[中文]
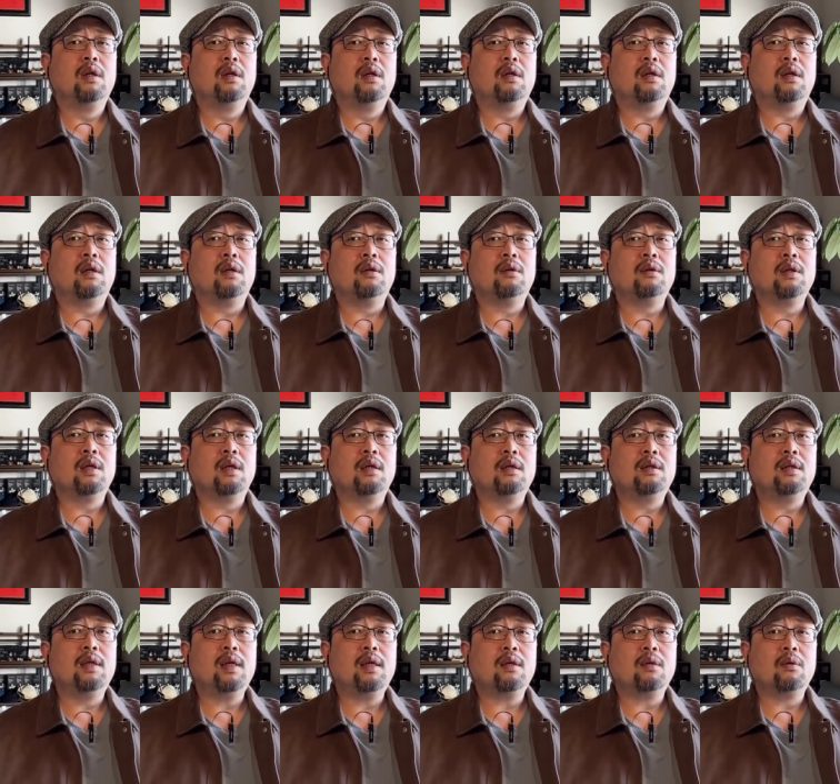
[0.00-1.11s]
然后呢，
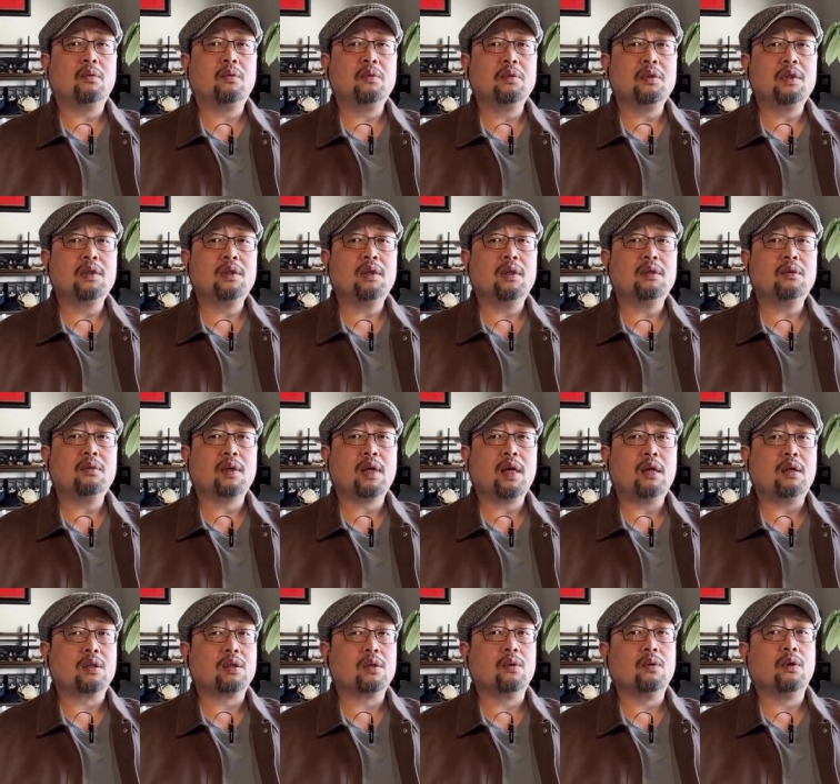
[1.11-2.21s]
这个公司呢就开
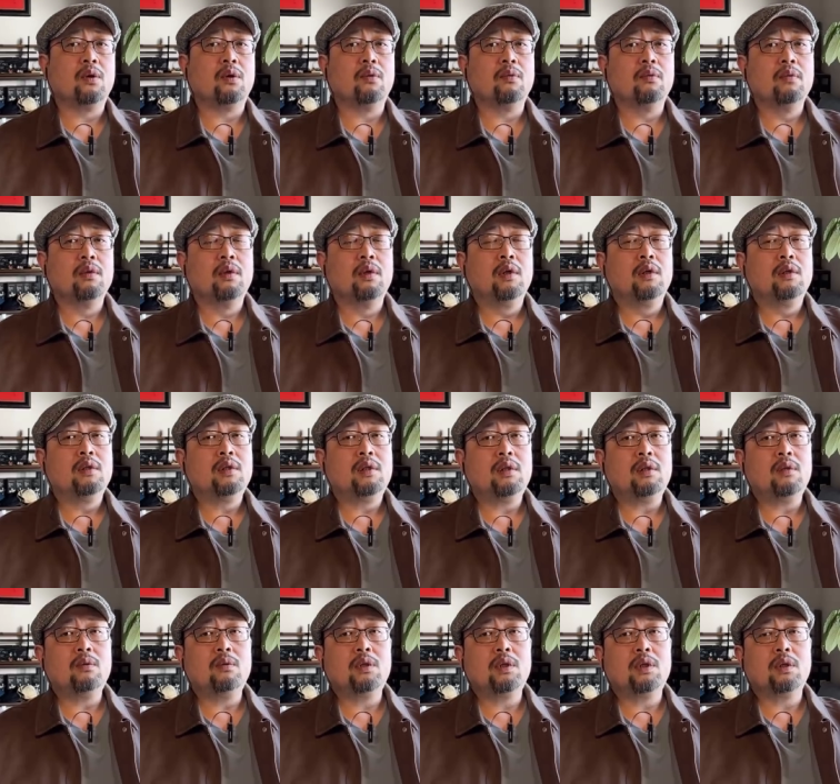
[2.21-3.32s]
始收购，其
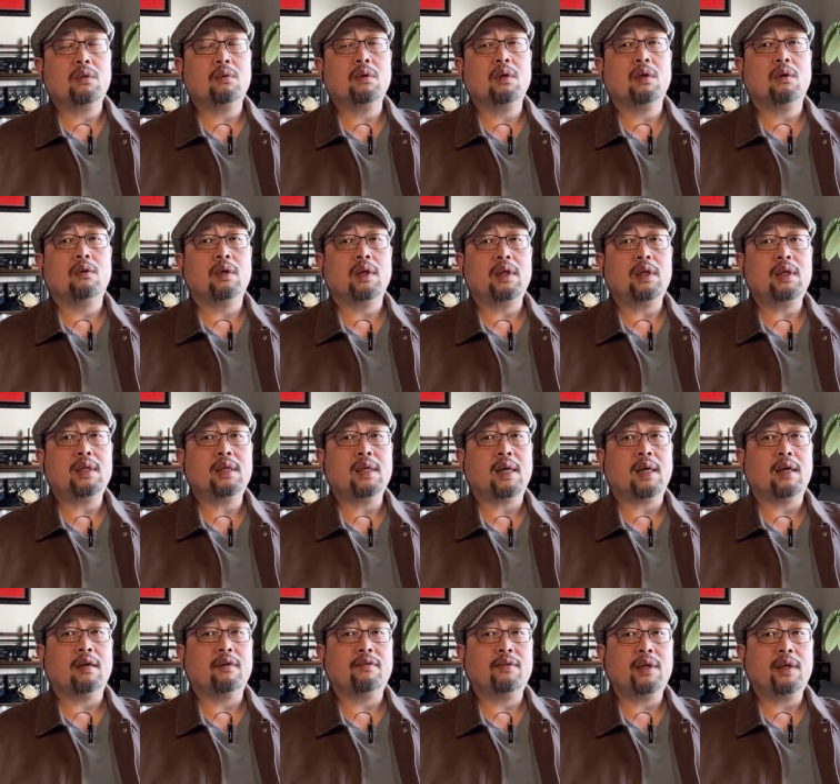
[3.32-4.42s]
中收购了一家
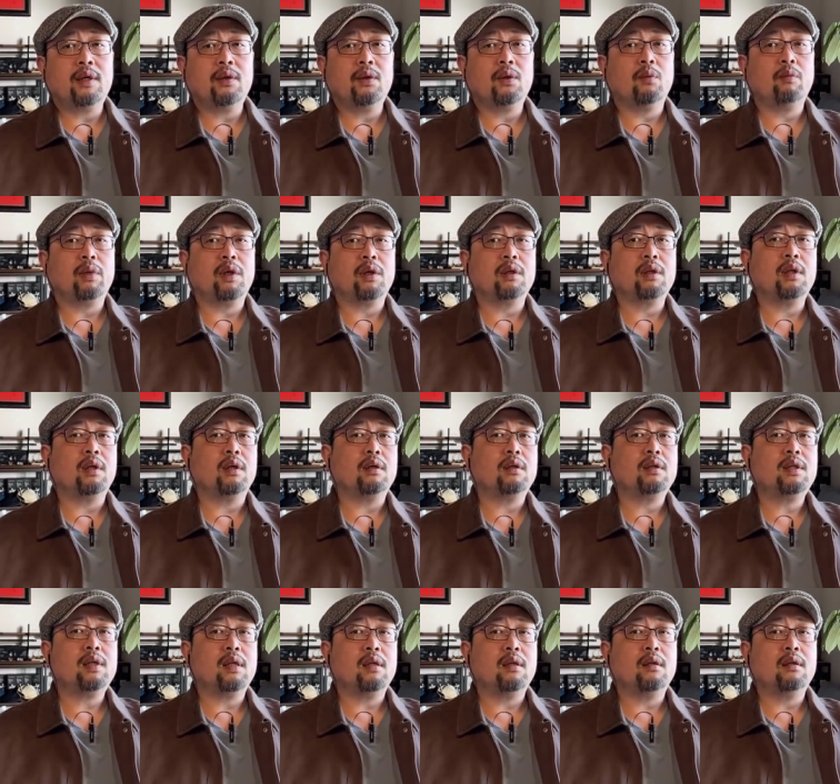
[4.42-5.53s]
呀非常有名的，
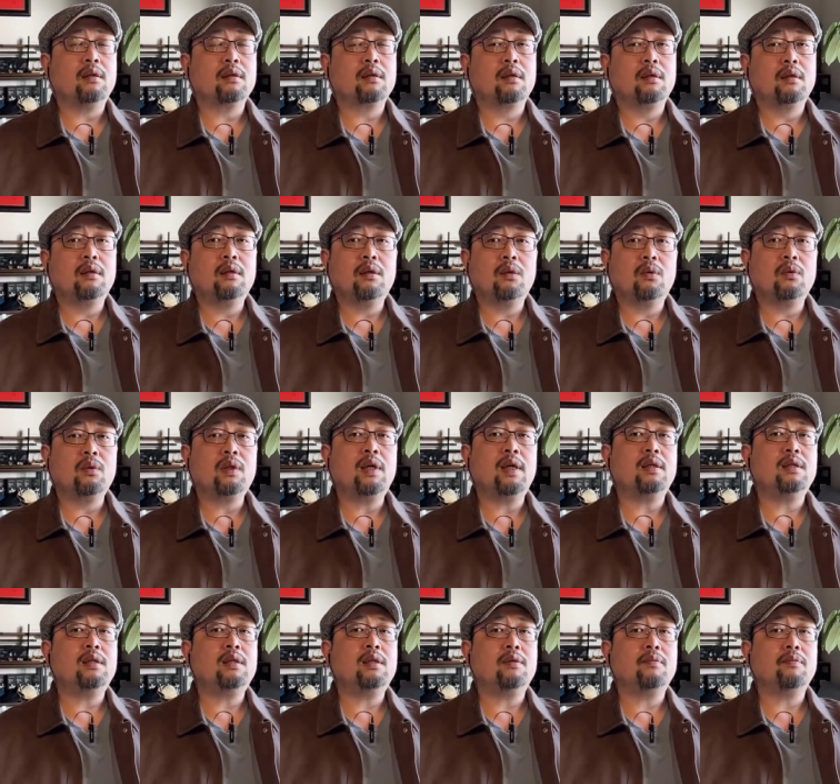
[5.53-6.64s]
先科龙
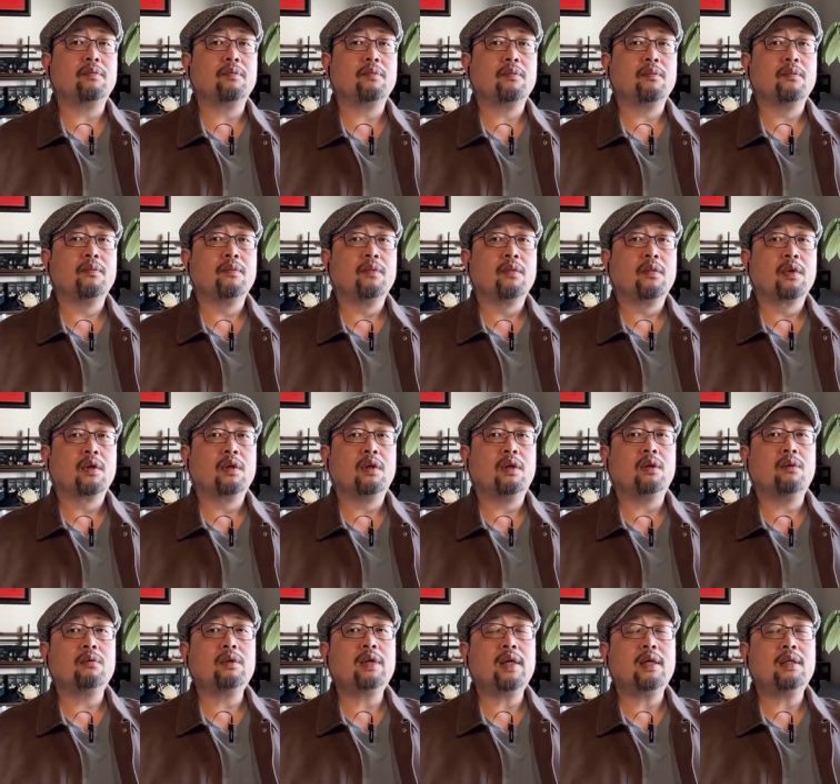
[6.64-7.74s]
电器。科
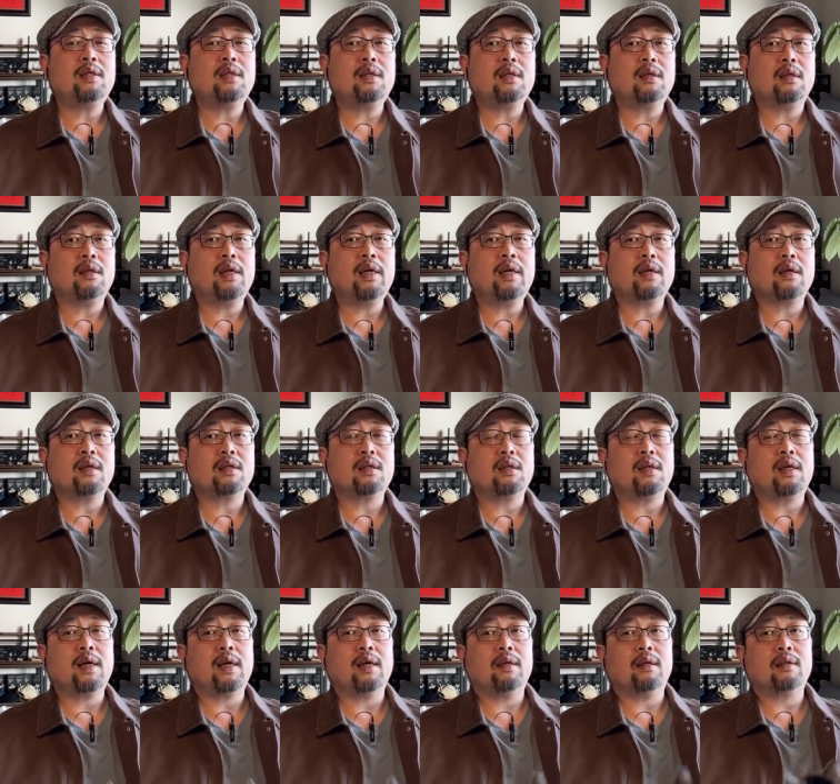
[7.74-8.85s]
龙电器呢？那个时
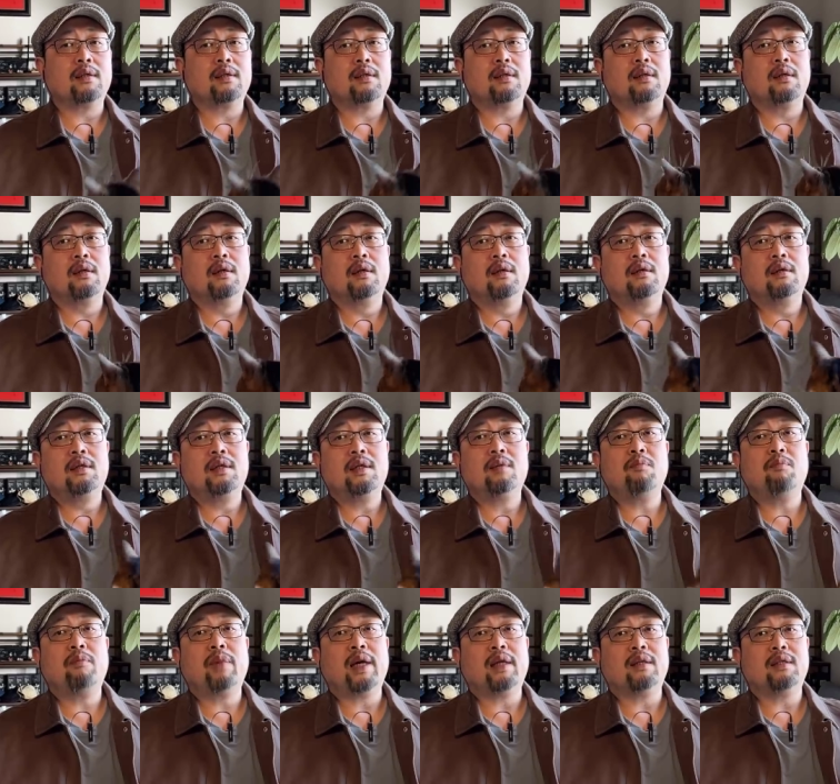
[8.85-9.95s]
代呢是
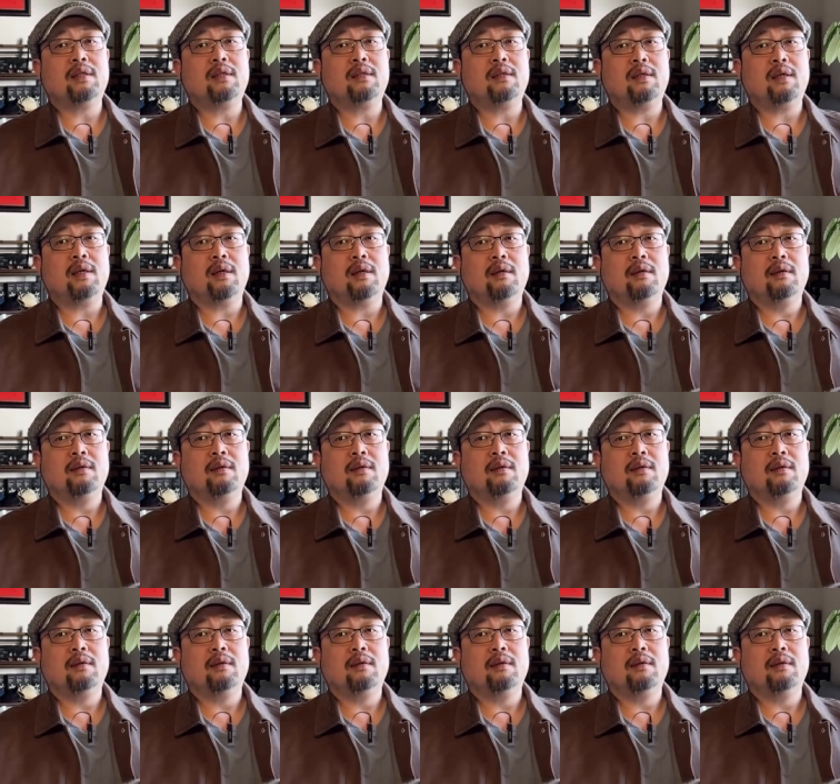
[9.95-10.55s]
镇办企业，